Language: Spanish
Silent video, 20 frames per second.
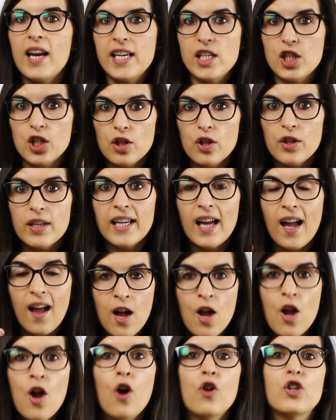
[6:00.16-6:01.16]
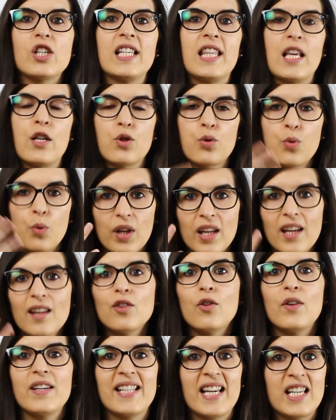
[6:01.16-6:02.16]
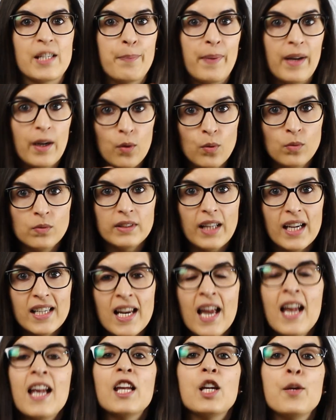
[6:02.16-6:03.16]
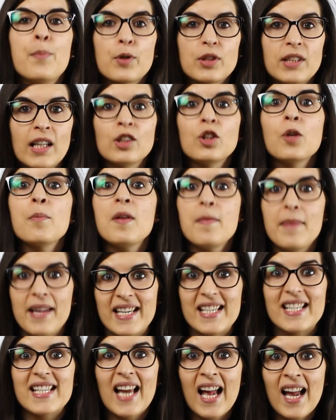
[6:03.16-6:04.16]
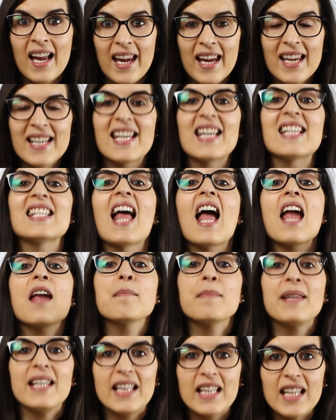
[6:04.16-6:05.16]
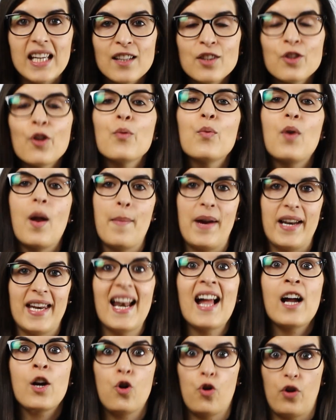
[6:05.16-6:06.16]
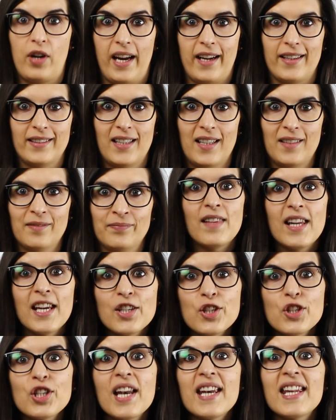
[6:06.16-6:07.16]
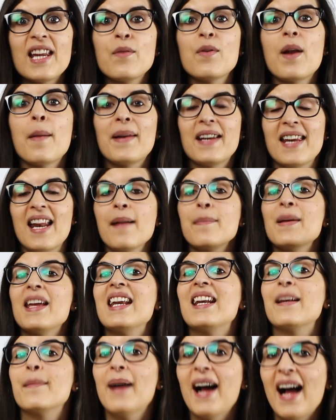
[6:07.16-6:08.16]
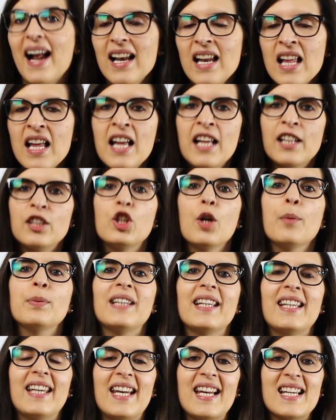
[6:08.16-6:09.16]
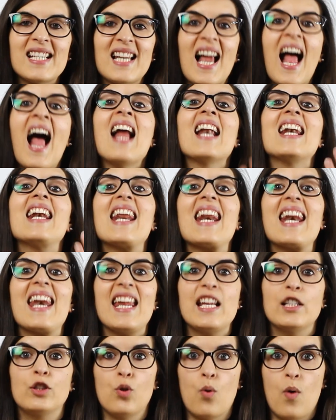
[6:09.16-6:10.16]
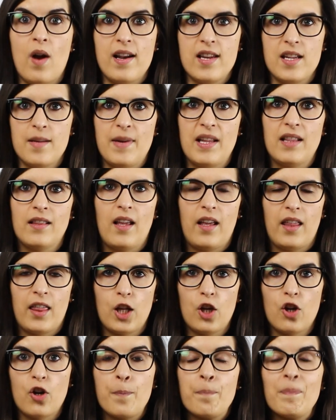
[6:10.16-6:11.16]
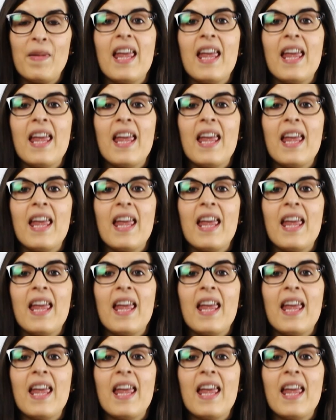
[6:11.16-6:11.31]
la historia, os están surgiendo esas preguntas y por tanto mi mensaje se está emitiendo de una manera correcta. Eso sería una manera verbal de obtener esa retroalimentación.